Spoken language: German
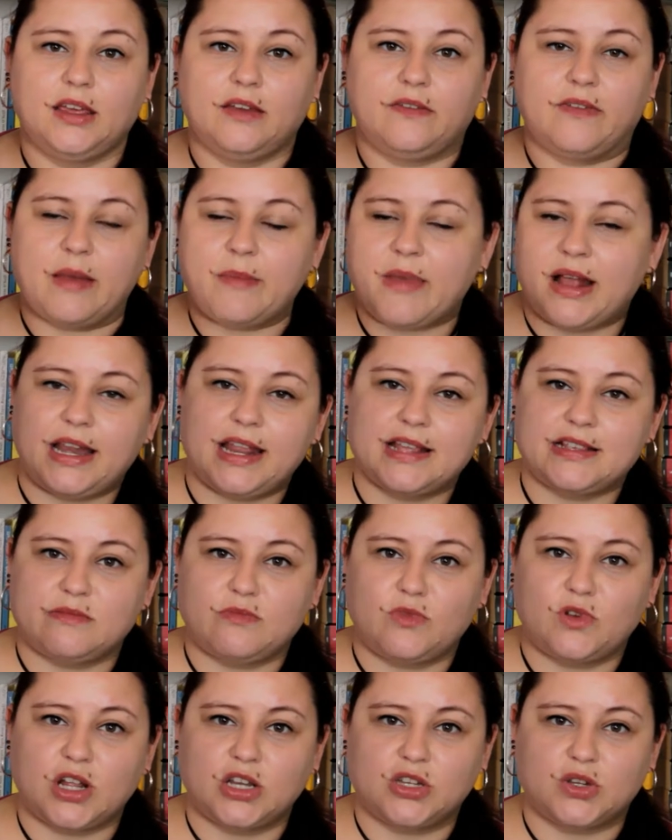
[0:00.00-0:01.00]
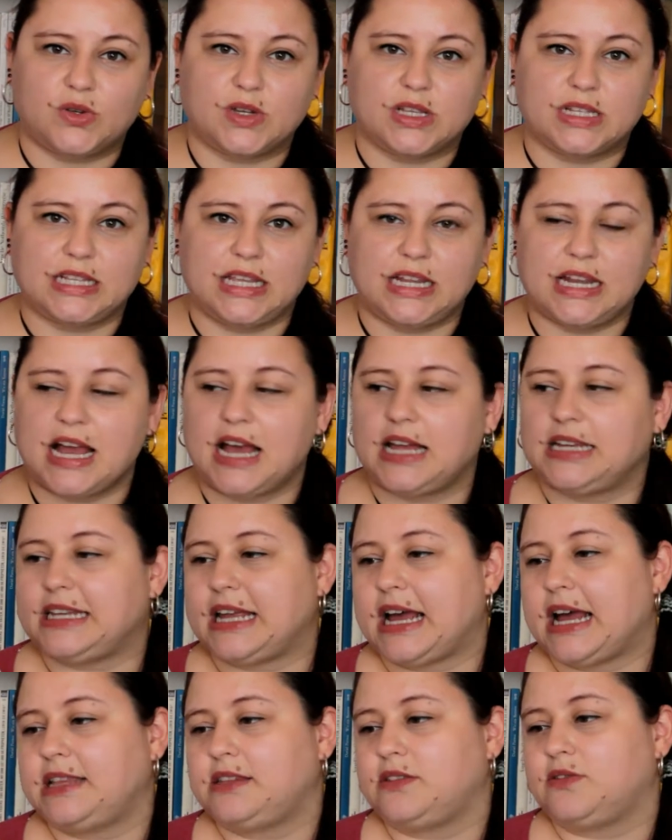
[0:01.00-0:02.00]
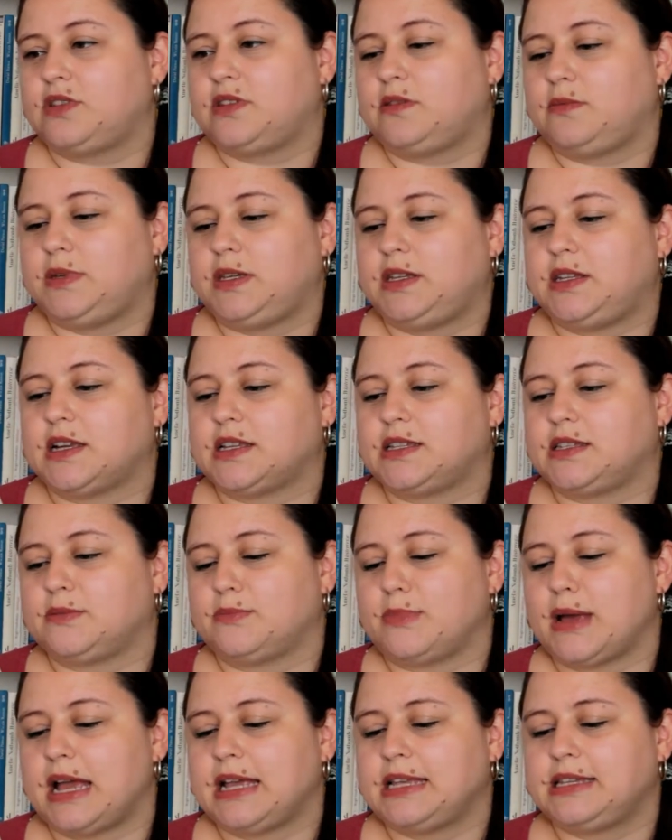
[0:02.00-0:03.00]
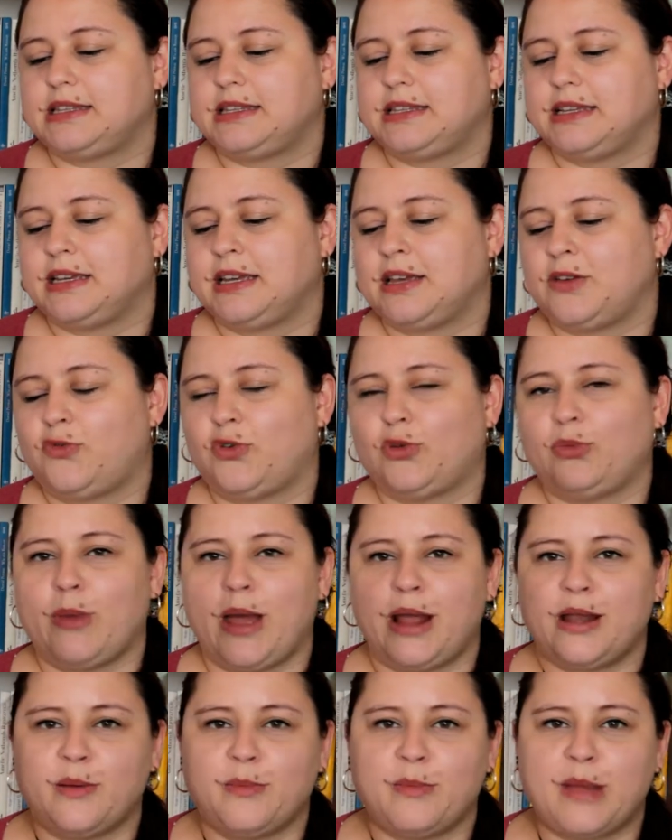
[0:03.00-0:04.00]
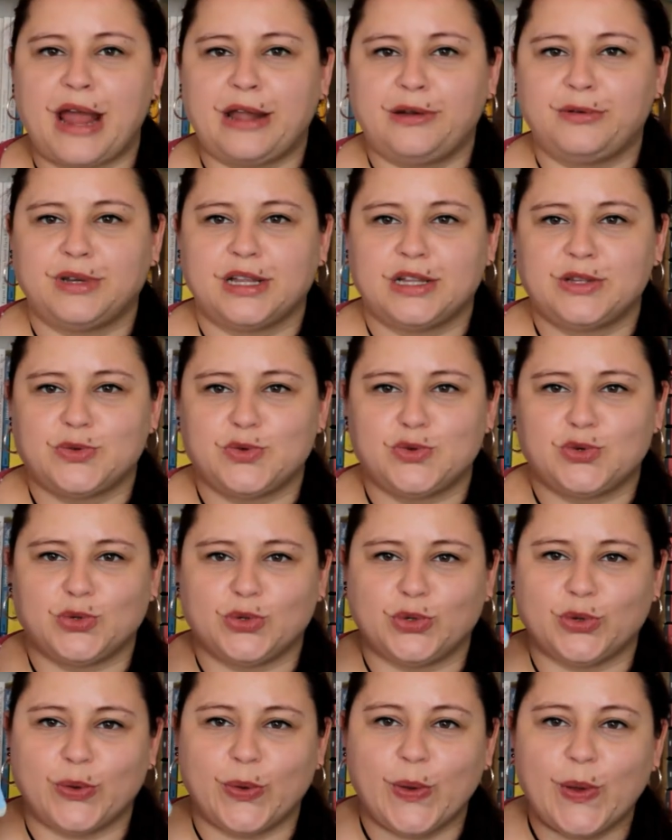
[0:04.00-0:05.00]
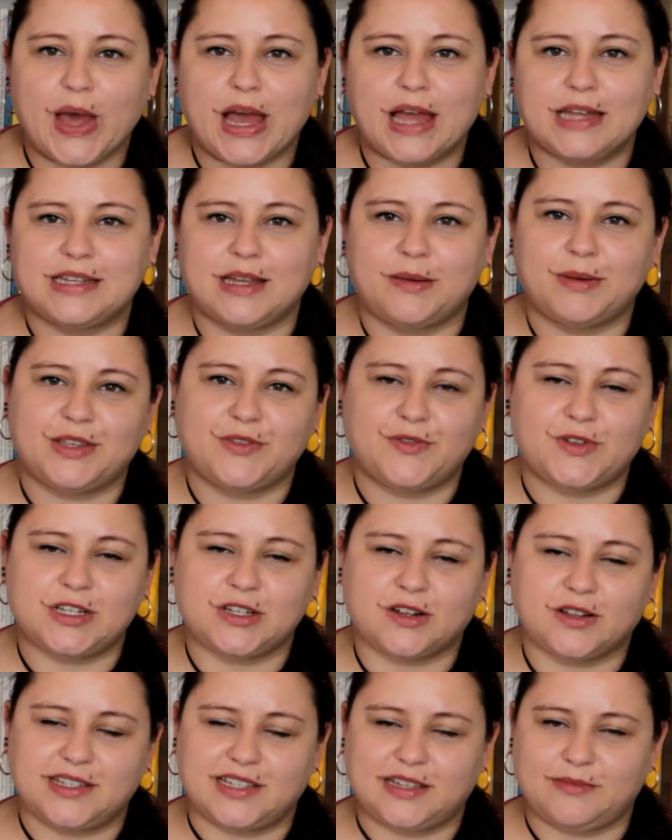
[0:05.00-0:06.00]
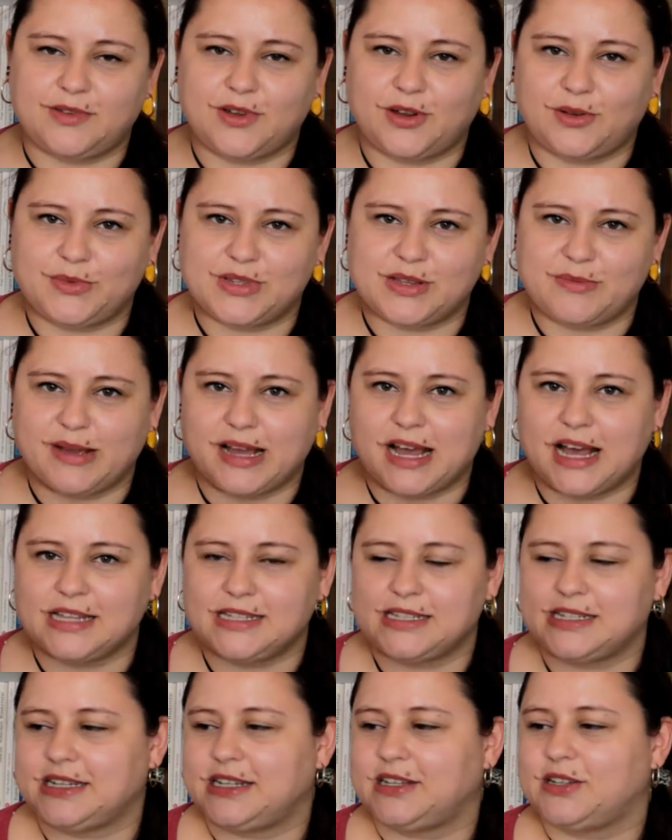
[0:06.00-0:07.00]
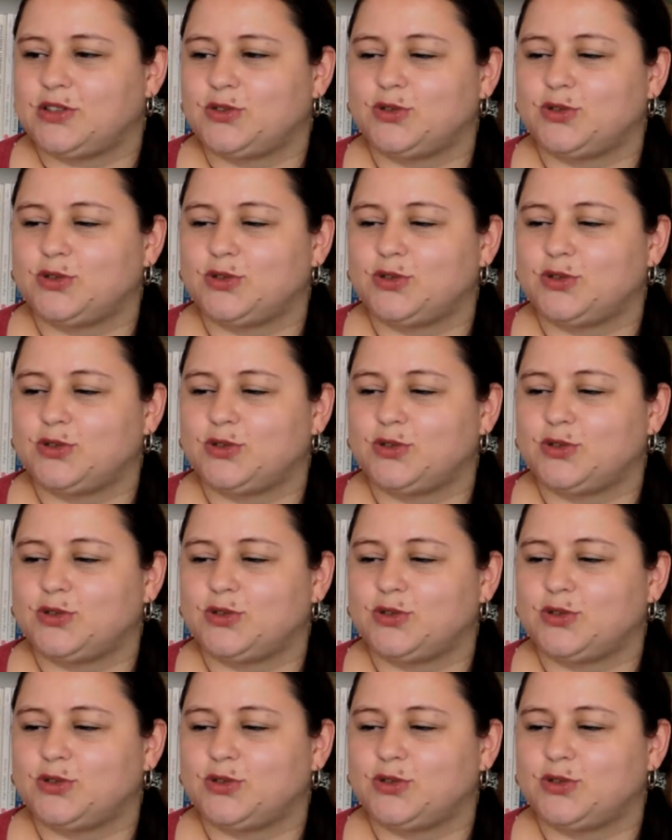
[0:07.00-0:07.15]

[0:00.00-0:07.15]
Wer meinen Lesemonat schon gesehen hat, der hat so ziemlich das meiste von meiner Meinung dazu schon gehört, aber ich will trotzdem noch eine separate,